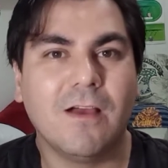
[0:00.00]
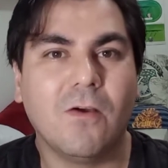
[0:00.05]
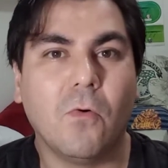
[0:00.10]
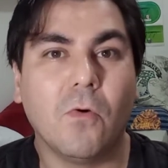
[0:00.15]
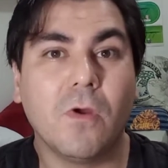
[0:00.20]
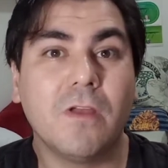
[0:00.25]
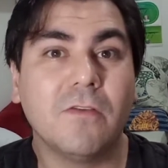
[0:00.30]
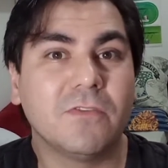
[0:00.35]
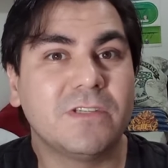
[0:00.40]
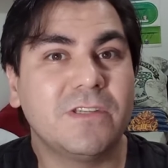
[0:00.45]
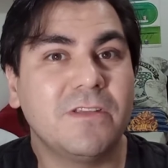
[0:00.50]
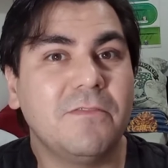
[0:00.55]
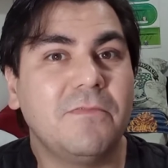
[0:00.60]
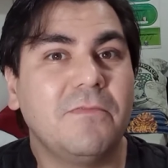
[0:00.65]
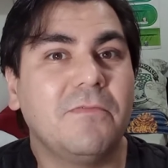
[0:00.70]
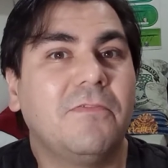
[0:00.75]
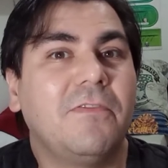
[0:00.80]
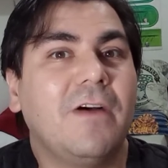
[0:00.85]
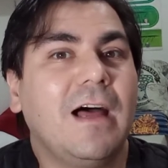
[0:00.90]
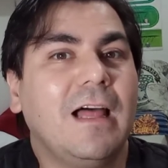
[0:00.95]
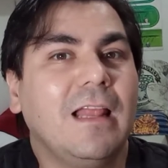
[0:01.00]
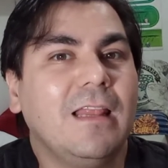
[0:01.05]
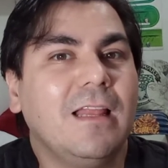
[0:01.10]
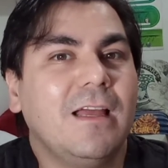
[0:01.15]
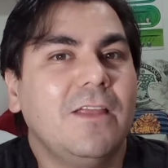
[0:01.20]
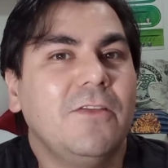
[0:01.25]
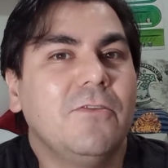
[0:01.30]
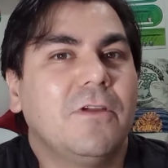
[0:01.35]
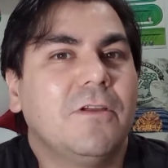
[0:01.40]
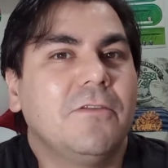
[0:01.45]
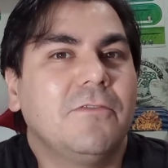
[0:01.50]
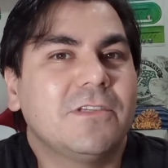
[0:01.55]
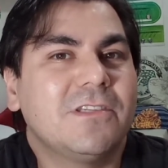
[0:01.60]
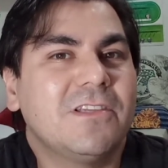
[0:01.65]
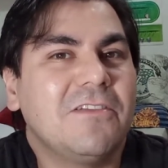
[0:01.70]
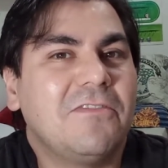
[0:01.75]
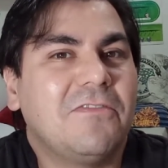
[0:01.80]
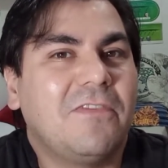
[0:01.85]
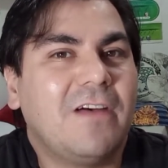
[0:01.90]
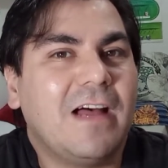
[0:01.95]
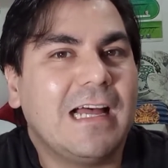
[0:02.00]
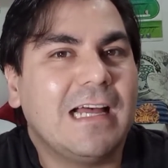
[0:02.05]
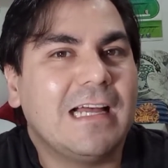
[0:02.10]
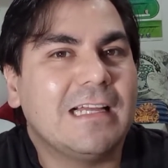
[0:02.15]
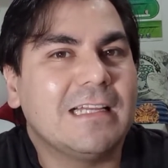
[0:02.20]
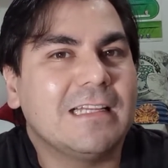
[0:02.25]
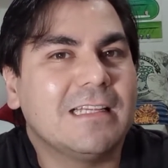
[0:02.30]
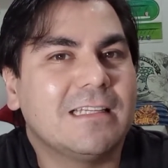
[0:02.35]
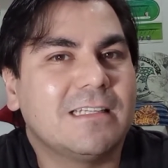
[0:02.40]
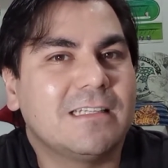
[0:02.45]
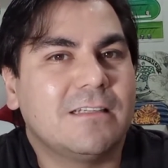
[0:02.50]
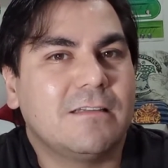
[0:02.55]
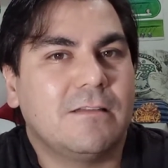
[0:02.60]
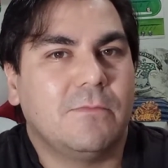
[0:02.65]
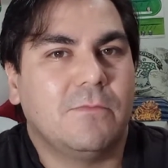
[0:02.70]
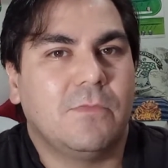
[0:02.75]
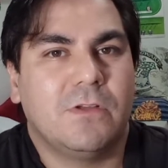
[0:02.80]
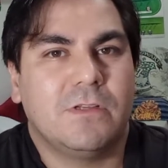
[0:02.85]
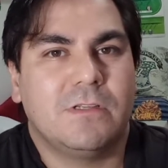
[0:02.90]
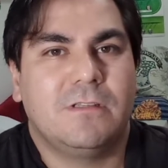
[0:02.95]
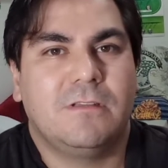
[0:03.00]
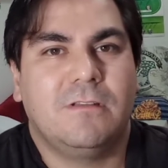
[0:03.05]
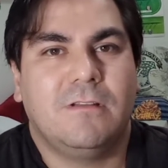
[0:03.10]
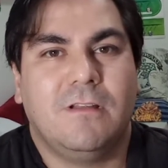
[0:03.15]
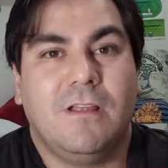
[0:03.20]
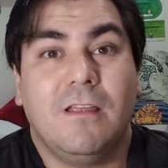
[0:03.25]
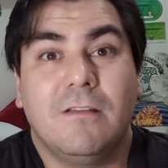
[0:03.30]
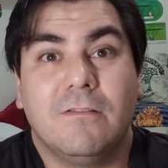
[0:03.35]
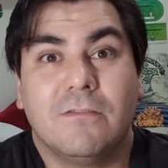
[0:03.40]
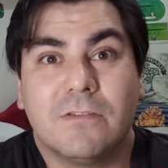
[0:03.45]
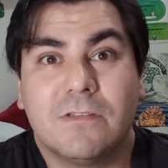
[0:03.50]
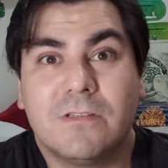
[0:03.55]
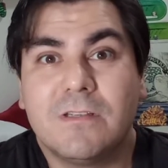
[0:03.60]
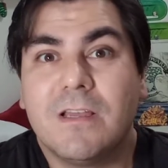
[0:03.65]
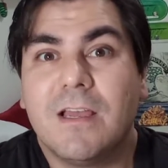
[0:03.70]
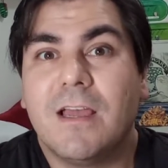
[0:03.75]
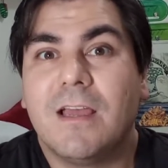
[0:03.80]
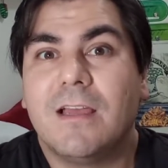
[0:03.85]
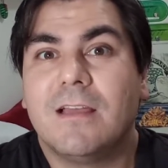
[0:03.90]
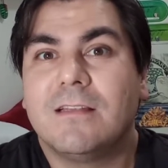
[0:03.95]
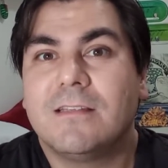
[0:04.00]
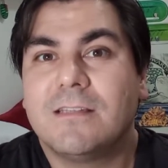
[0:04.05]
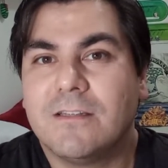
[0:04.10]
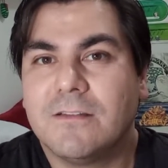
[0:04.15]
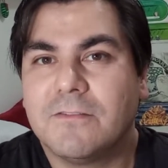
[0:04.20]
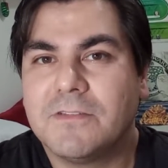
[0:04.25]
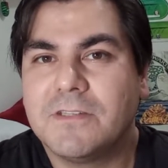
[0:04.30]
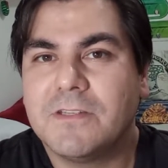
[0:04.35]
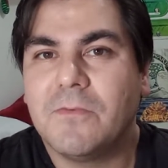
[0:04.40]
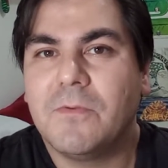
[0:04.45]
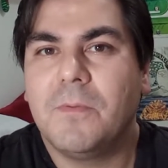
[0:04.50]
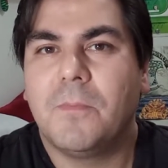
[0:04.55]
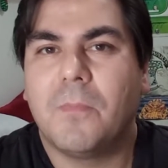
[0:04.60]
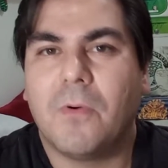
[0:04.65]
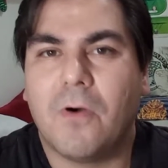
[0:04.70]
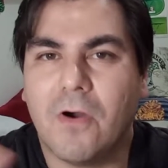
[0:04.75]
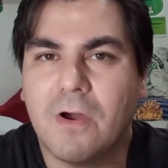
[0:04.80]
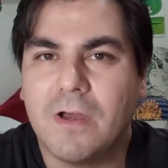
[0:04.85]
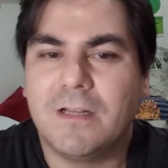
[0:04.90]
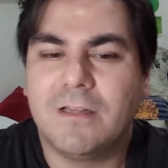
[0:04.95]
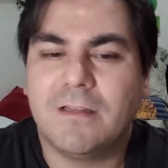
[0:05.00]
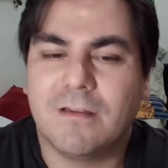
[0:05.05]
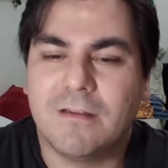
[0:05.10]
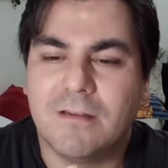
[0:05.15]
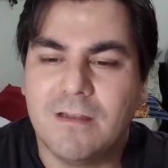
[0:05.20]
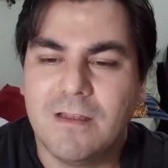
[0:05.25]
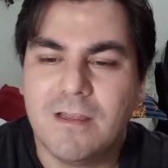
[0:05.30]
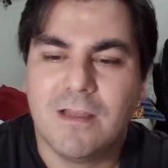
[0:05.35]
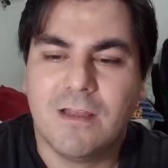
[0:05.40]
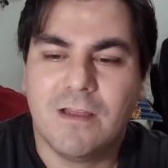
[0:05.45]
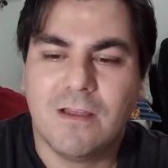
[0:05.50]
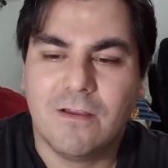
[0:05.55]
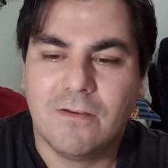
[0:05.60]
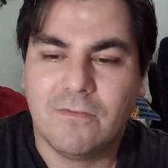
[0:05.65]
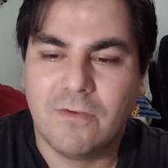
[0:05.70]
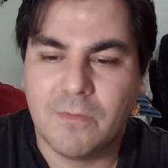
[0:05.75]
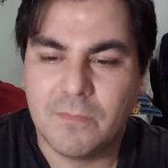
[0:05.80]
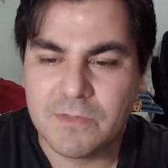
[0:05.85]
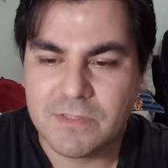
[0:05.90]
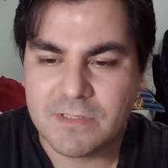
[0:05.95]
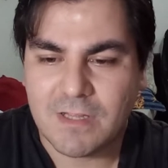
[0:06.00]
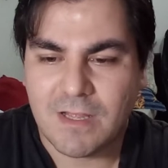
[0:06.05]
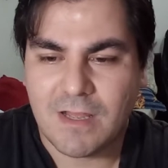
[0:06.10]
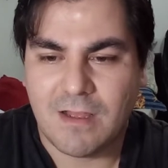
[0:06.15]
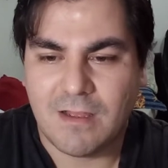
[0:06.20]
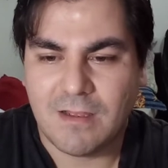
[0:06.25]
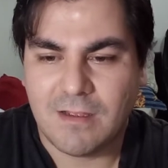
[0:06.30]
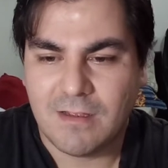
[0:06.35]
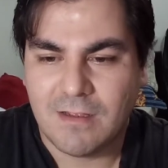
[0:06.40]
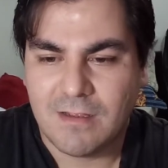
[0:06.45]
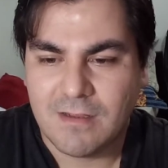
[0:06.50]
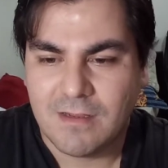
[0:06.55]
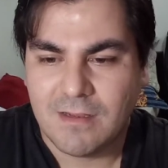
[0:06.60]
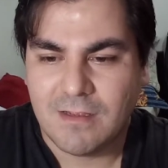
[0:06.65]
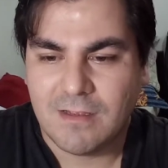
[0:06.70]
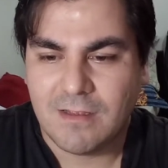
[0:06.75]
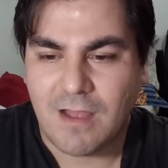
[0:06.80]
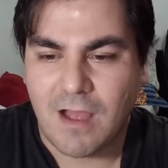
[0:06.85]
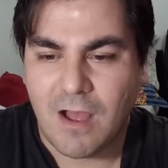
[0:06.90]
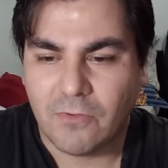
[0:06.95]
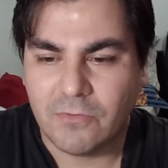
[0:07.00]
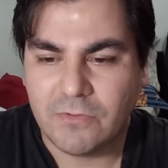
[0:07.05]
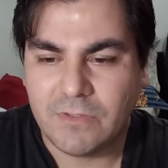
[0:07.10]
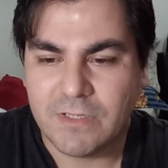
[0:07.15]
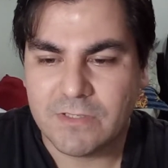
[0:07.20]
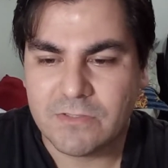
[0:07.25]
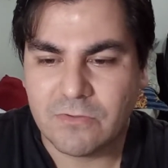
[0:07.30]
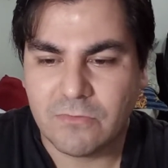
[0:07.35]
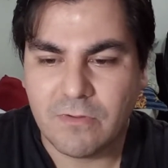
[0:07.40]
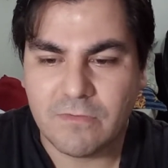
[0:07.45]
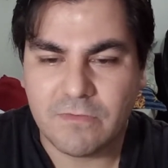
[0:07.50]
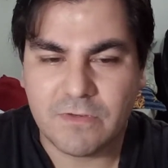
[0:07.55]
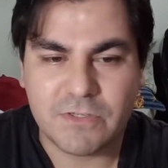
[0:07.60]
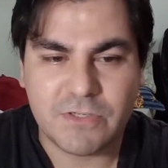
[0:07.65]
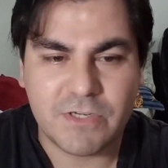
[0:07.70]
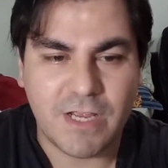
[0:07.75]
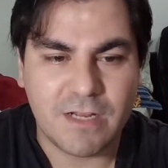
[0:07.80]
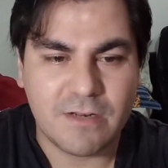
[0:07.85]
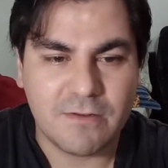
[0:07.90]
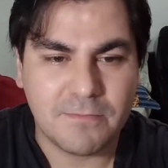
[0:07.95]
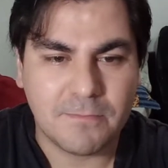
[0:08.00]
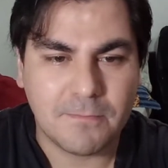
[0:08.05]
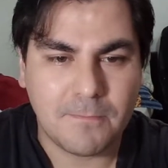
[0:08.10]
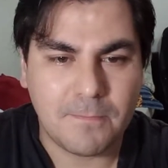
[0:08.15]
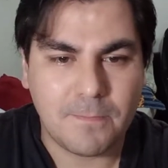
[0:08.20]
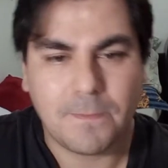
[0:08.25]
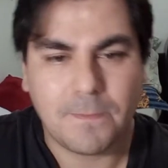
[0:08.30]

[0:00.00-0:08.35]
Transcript: o que você fala e o que você faz mostra quem você é, senão você é um hipócrita. Vamos lá ao texto do Evangelho.